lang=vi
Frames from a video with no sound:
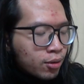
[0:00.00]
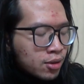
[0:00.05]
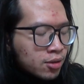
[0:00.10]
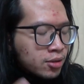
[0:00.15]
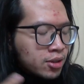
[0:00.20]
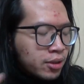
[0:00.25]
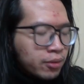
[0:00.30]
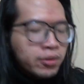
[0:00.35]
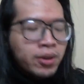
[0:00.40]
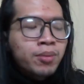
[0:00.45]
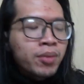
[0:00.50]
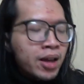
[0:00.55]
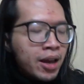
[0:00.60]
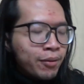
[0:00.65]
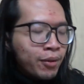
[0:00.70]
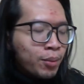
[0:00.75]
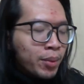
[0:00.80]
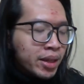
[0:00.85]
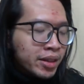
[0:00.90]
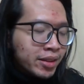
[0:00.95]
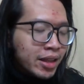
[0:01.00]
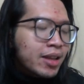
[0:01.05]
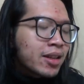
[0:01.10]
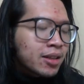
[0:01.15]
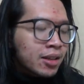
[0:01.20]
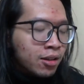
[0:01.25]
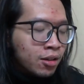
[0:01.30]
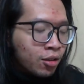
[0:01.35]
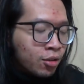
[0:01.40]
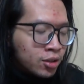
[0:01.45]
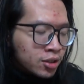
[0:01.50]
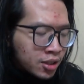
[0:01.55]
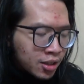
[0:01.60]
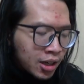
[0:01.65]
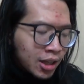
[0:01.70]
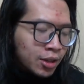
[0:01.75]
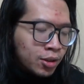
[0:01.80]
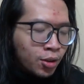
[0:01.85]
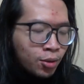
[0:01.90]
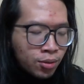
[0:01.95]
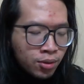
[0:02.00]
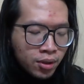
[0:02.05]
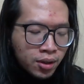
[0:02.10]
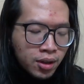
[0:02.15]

con sản phẩm này và mình tin rằng nó rất là tốt